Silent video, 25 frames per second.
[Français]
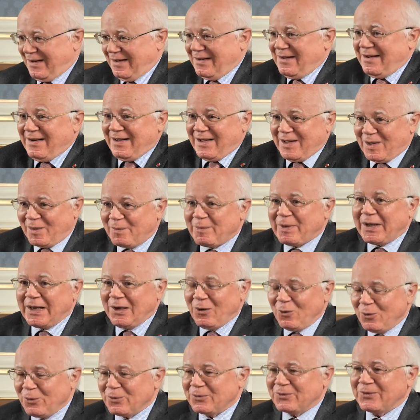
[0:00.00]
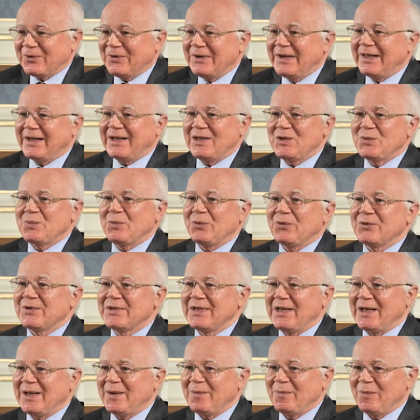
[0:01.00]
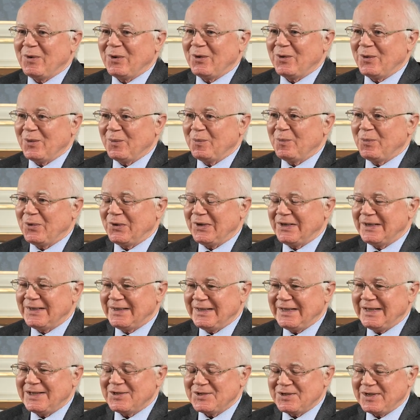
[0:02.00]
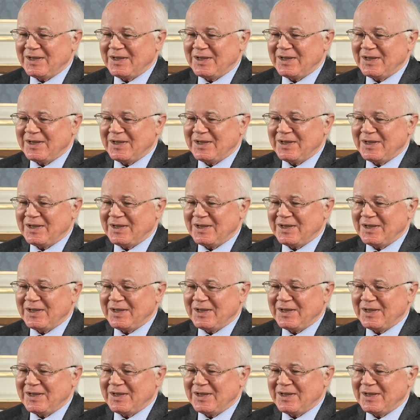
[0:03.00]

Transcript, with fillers: l'un après l'autre les responsables politiques.